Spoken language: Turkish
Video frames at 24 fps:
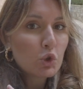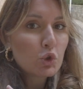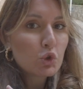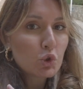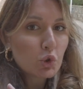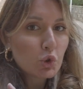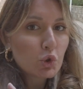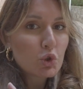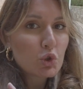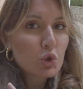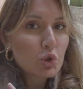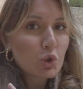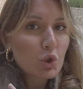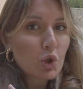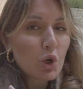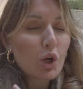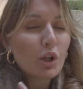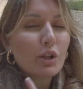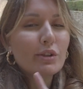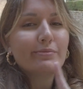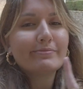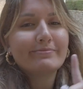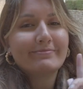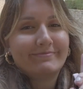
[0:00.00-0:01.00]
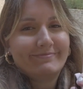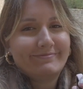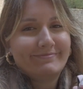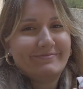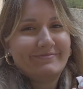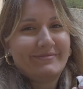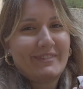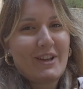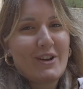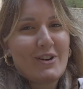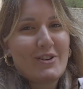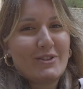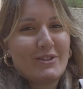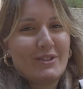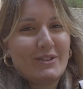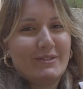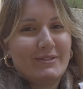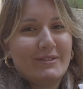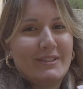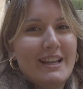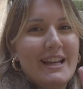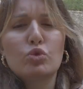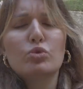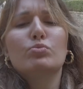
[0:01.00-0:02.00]
Şu küçük yol
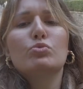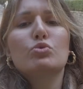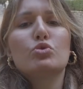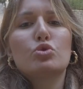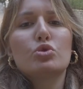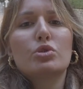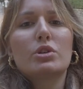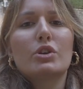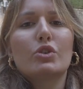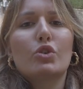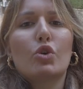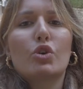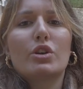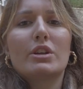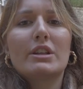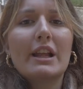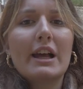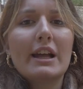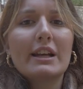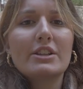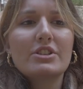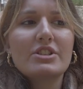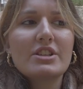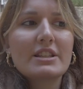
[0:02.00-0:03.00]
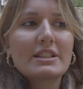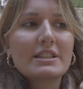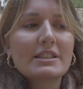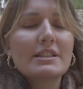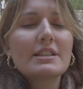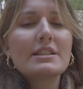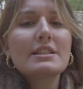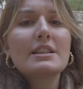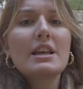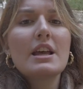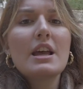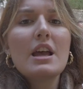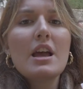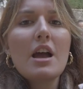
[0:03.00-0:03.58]
doğru. Dümdüz yukarı doğru ilerleyeceksiniz.